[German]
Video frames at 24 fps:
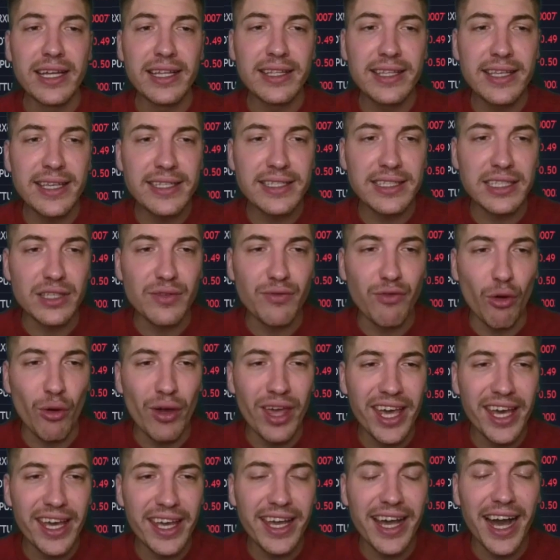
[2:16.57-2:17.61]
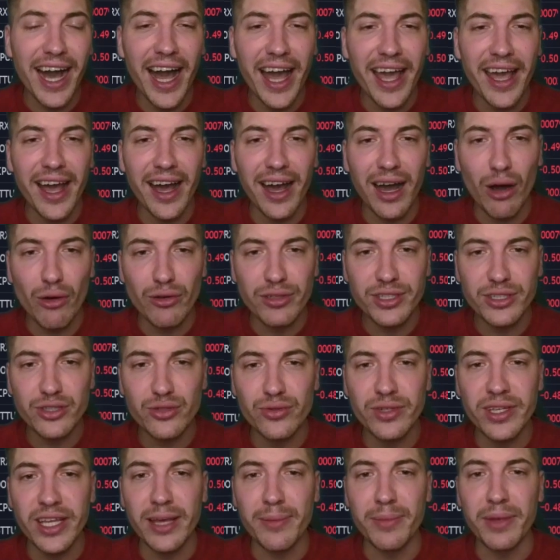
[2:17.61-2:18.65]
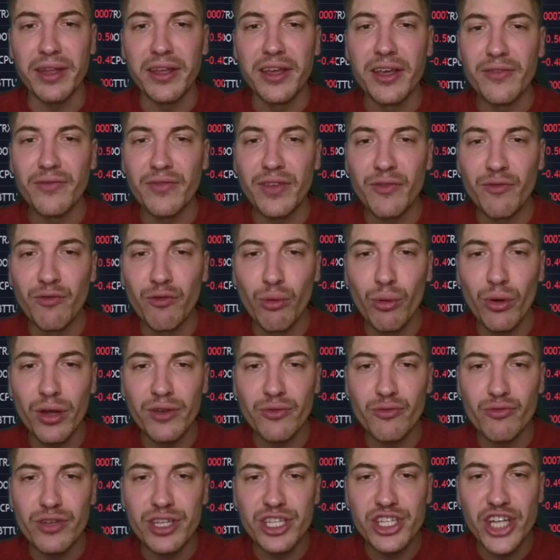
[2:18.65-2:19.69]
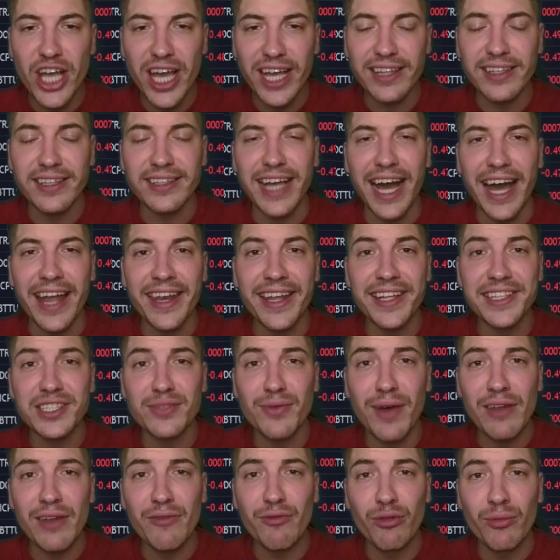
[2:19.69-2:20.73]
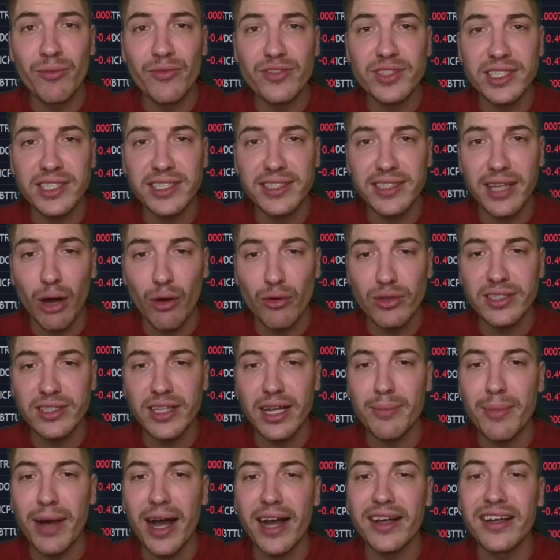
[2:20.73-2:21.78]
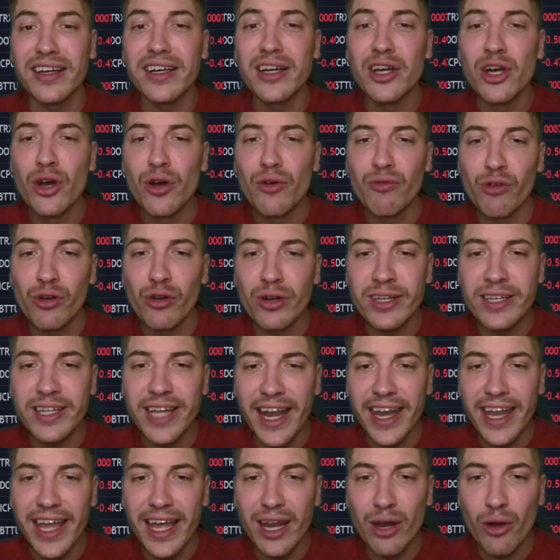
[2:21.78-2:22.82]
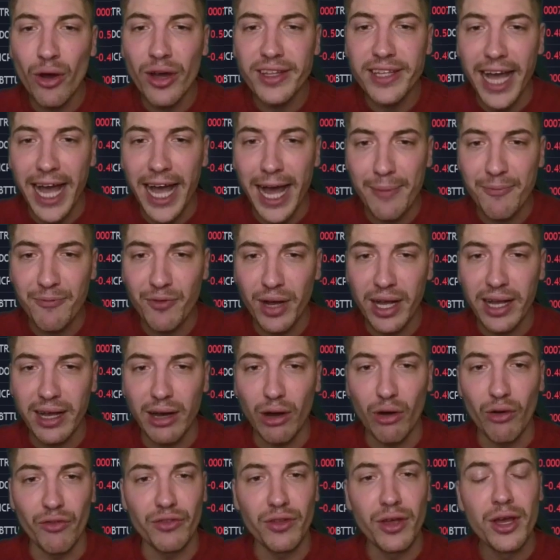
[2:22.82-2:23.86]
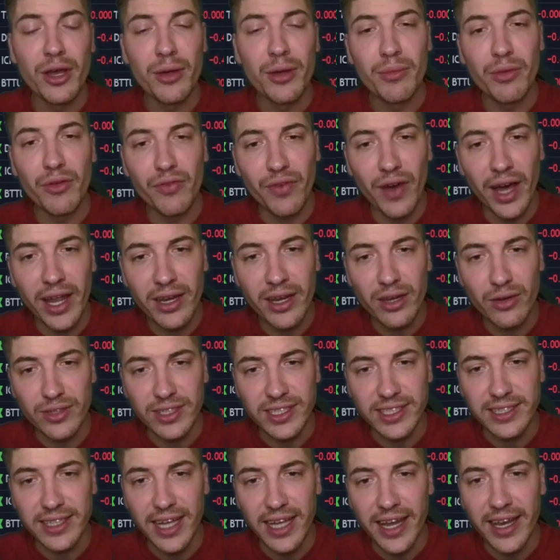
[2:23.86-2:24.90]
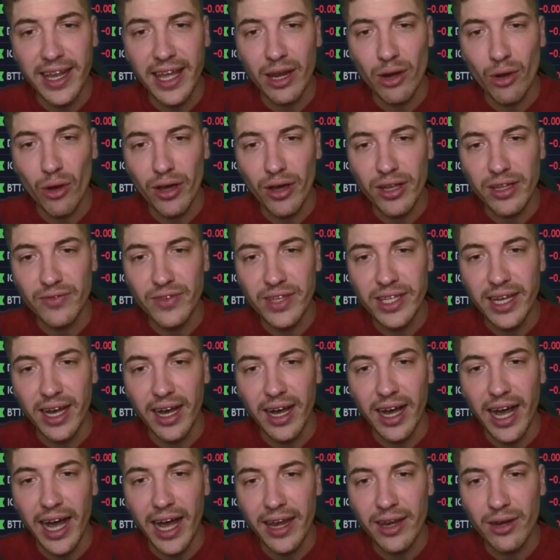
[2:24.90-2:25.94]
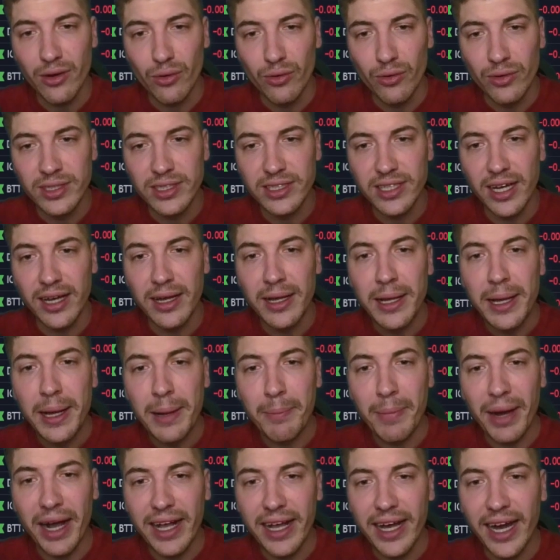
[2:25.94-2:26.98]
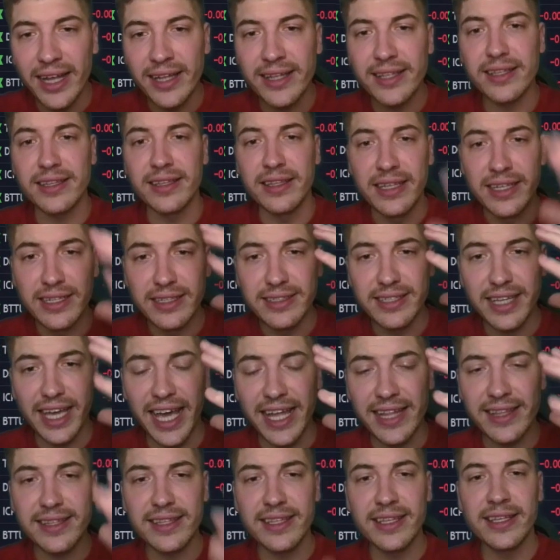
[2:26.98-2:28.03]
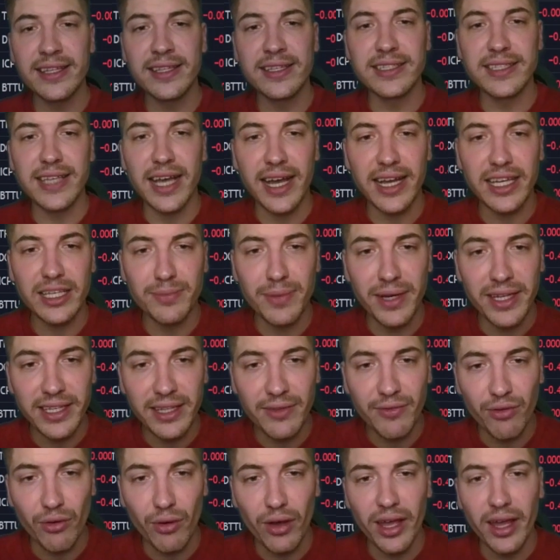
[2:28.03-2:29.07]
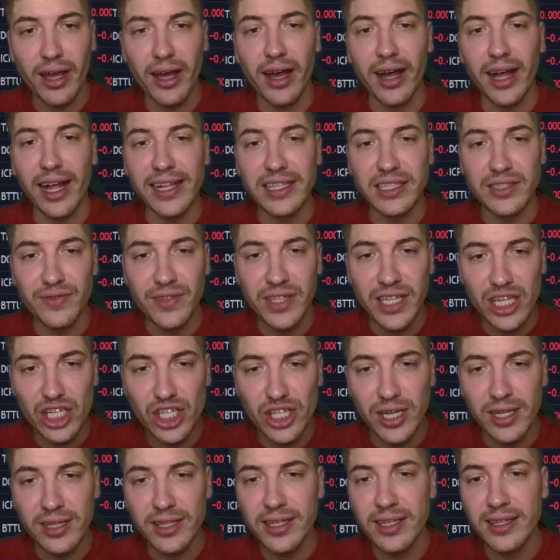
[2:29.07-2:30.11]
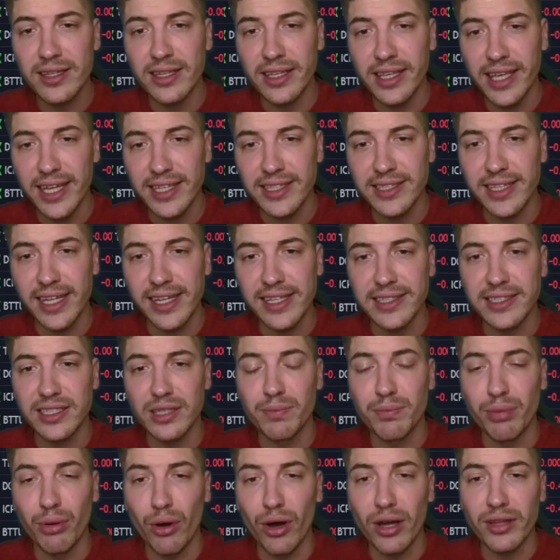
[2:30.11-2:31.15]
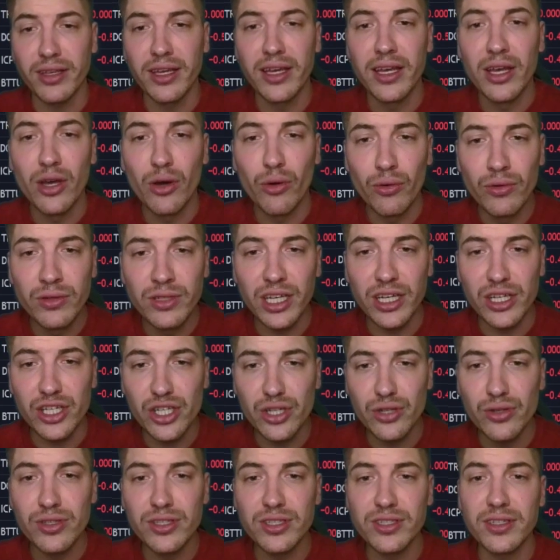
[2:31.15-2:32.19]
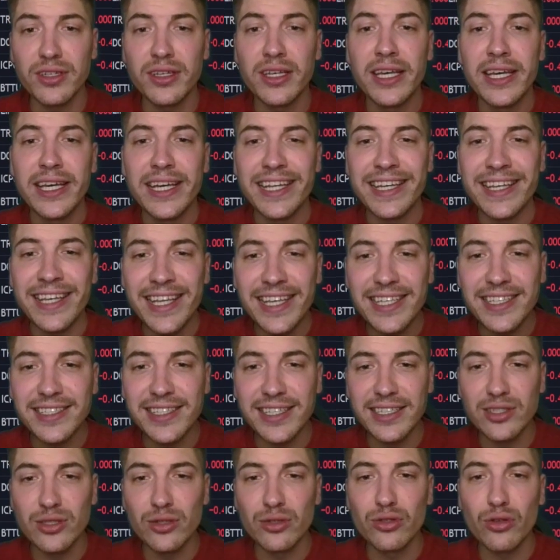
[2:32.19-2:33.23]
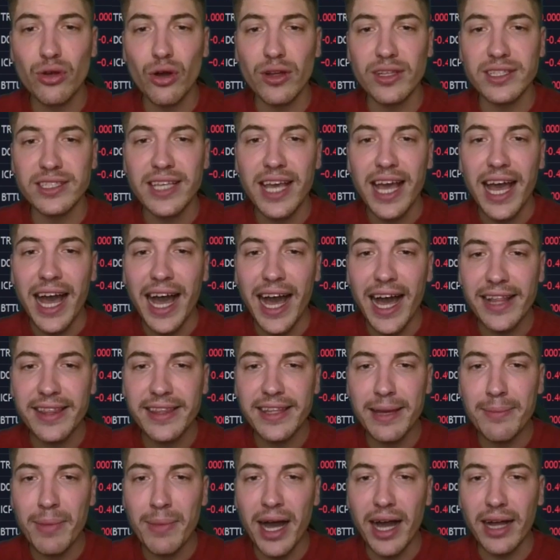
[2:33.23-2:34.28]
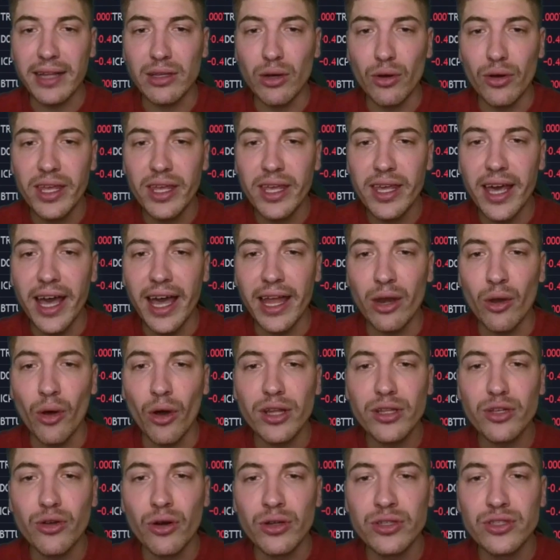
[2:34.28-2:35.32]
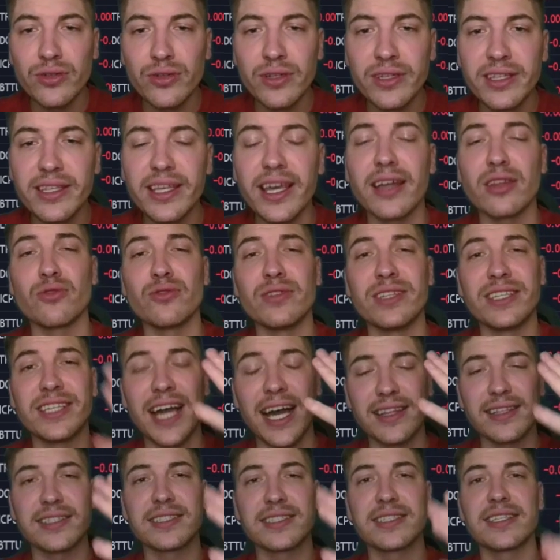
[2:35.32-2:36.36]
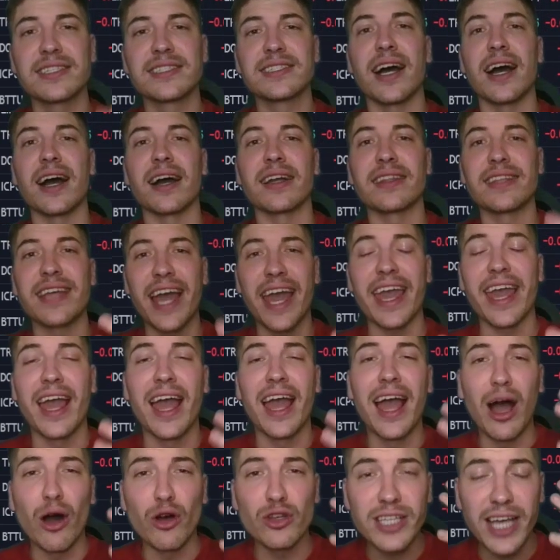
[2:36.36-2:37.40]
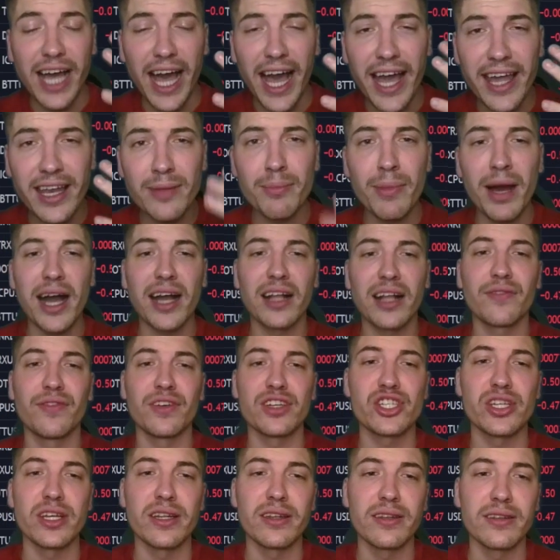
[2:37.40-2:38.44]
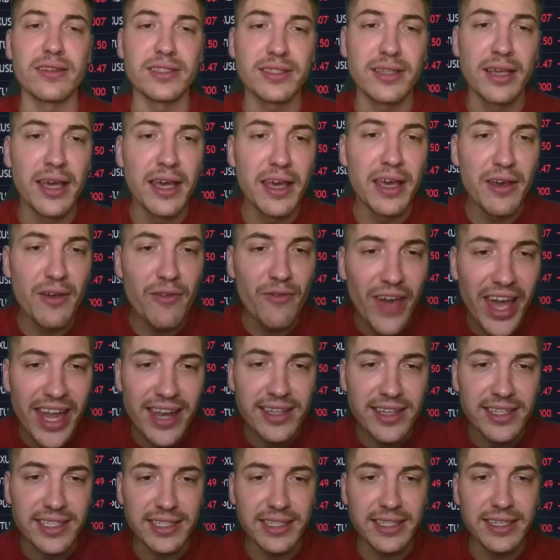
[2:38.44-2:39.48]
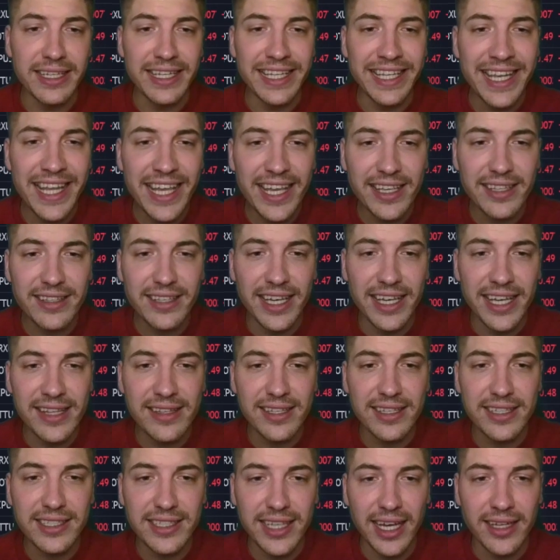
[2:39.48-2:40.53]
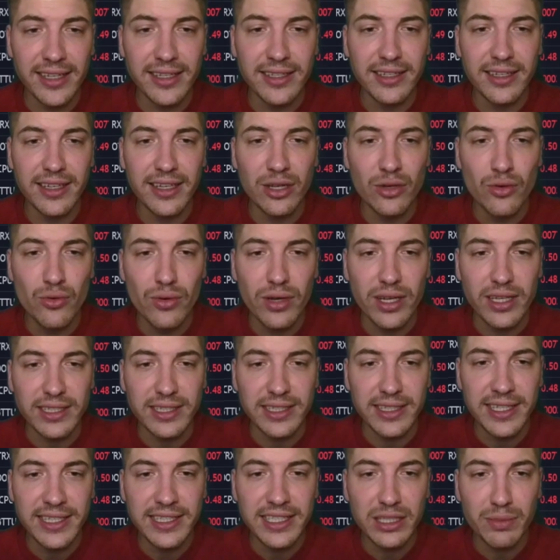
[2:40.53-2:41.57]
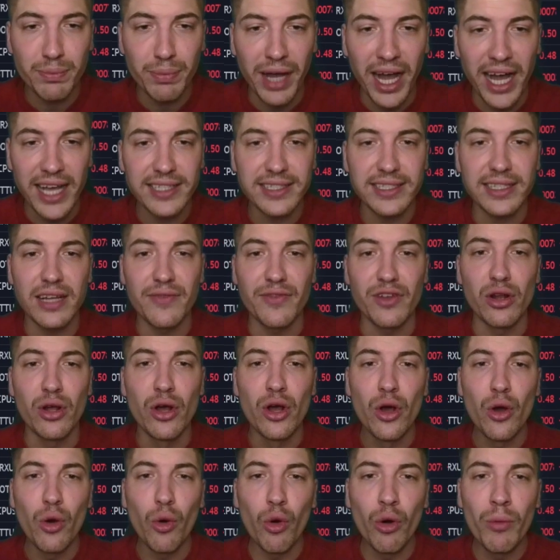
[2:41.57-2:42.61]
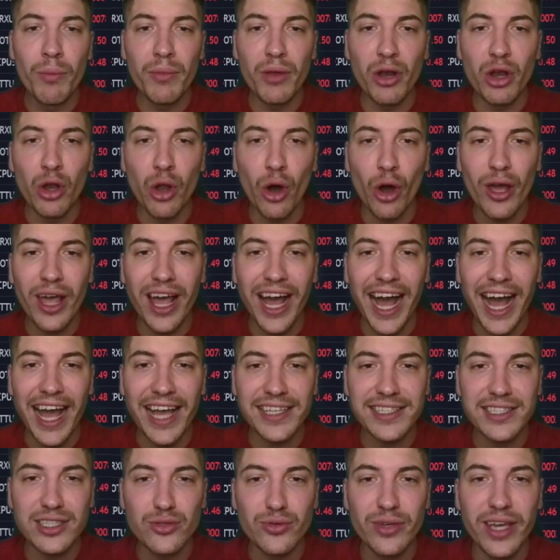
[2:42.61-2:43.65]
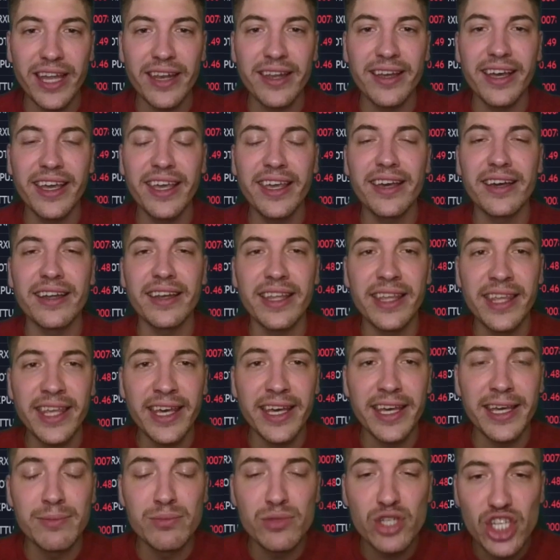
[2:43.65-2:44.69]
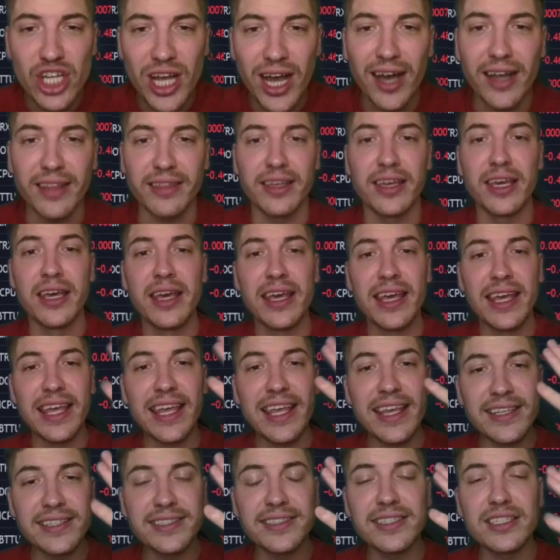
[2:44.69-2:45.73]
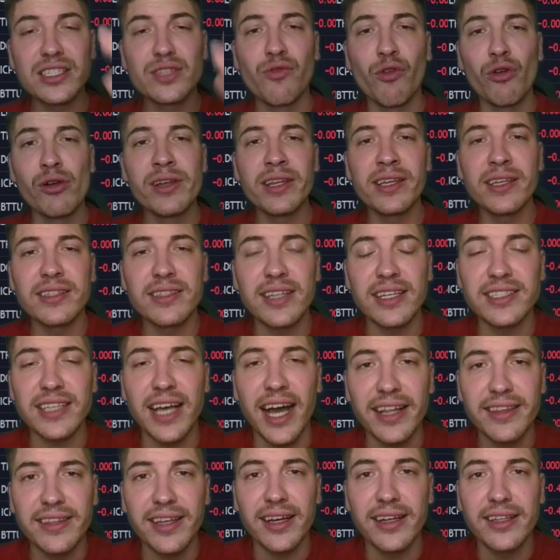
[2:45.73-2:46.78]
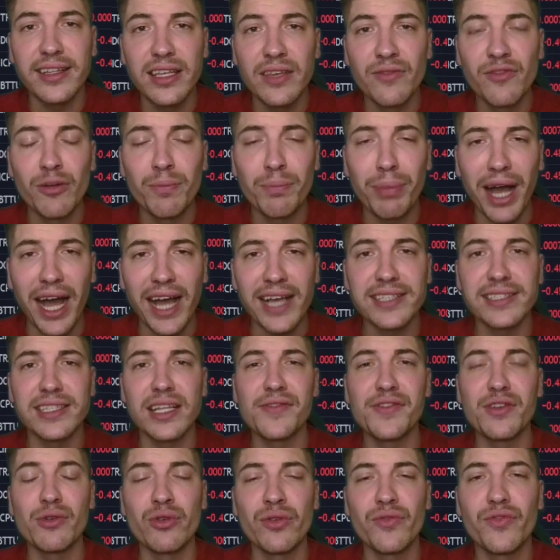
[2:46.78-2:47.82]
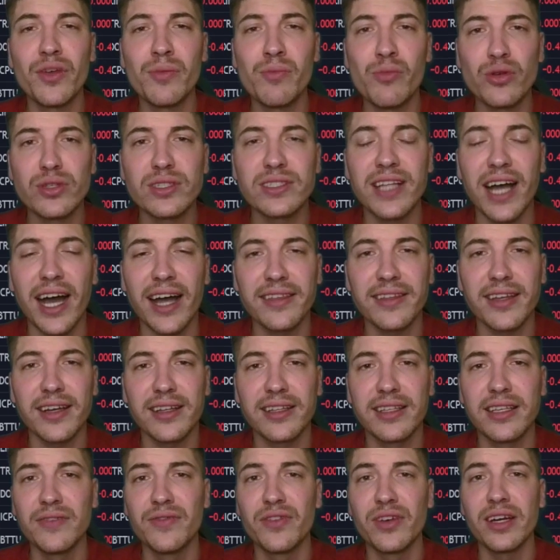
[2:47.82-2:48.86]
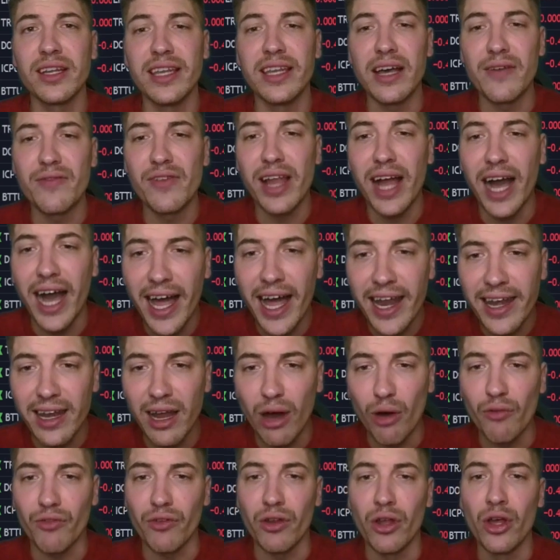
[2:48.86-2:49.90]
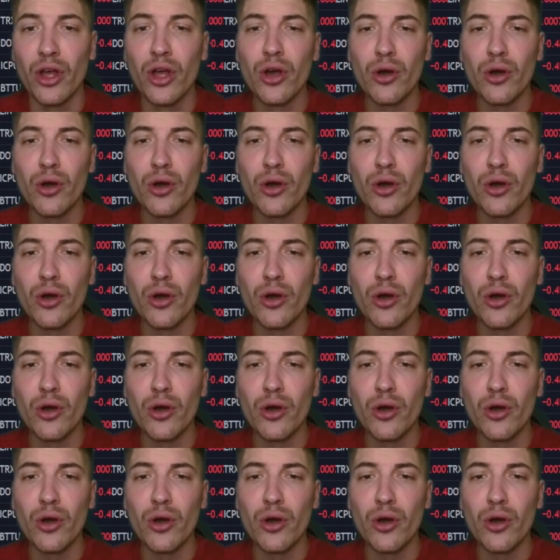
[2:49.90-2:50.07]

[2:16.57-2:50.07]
dieses vorherige High herauszunehmen. Wir wurden rejected an der 52.000er Marke, wurden dann erneut abverkauft, befanden uns dann dann erneut wieder an unserer markanten Trendlinie, sage ich mal, die vorher als Widerstand diente, jetzt als Support unterstützte. Nichtsdestotrotz hat der Markt auch hier erneut konsolidiert und ich hatte es gesagt, hey, aus reinem Marktverständnis, wenn es nicht interessant genug ist, dieses Preislevel, um neue Highs zu generieren hier im Chart, ist es wohl nicht das attraktive Preislevel und wir müssen attraktivere Level anlaufen.